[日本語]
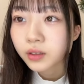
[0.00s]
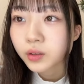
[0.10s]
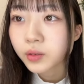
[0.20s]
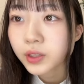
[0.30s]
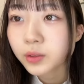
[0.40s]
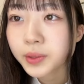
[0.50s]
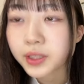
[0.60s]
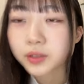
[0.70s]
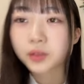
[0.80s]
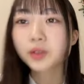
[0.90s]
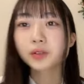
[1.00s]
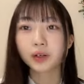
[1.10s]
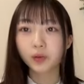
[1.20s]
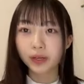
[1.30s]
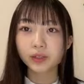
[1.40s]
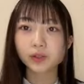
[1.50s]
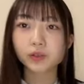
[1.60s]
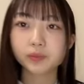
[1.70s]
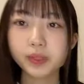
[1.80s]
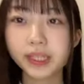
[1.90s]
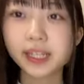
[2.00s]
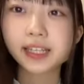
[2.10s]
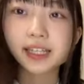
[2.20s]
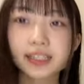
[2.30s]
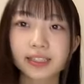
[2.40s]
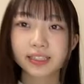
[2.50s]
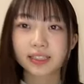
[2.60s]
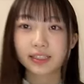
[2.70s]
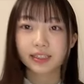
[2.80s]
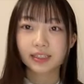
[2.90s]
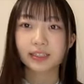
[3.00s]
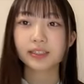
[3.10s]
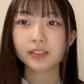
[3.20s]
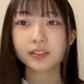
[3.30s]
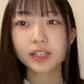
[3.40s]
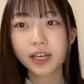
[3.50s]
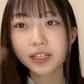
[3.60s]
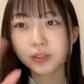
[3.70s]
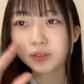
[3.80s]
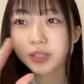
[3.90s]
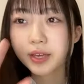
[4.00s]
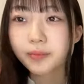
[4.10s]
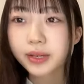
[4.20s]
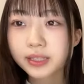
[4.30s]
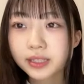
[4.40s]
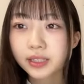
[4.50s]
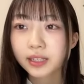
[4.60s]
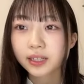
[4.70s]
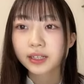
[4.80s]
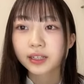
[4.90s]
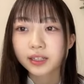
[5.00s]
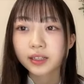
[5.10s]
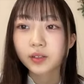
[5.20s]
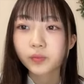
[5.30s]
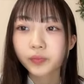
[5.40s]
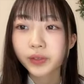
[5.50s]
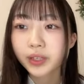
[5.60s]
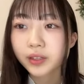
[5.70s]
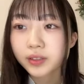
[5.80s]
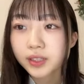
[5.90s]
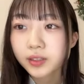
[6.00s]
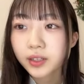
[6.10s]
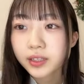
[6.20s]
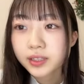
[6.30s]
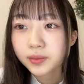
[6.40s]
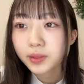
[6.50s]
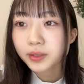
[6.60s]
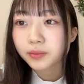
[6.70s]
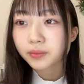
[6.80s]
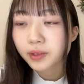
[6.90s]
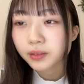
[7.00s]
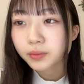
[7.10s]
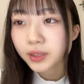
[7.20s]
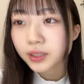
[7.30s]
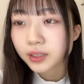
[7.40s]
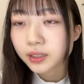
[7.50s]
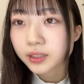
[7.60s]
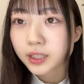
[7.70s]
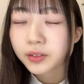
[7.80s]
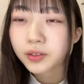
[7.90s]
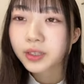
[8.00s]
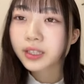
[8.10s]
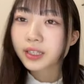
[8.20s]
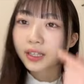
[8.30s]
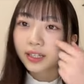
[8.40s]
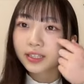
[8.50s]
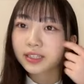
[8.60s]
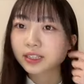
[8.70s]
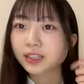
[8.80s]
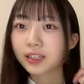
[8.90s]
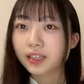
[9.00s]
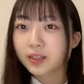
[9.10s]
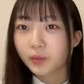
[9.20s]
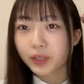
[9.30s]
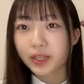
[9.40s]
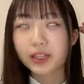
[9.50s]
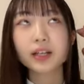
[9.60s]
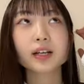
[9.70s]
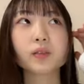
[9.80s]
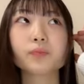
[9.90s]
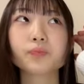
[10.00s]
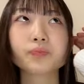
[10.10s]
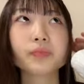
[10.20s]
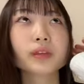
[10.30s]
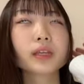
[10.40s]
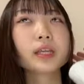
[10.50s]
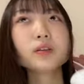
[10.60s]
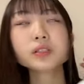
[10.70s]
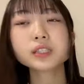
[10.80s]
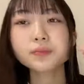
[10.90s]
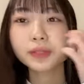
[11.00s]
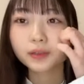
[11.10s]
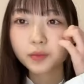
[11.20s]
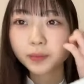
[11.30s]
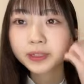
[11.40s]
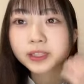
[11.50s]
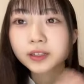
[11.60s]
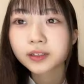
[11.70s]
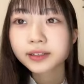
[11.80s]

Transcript: ホワイトミータそう今日はホワイトミータんですうんクッキーありがとうございますひなのちゃんの配信見て見てたからあのいつだったっけでもねなんか昨日調べてみました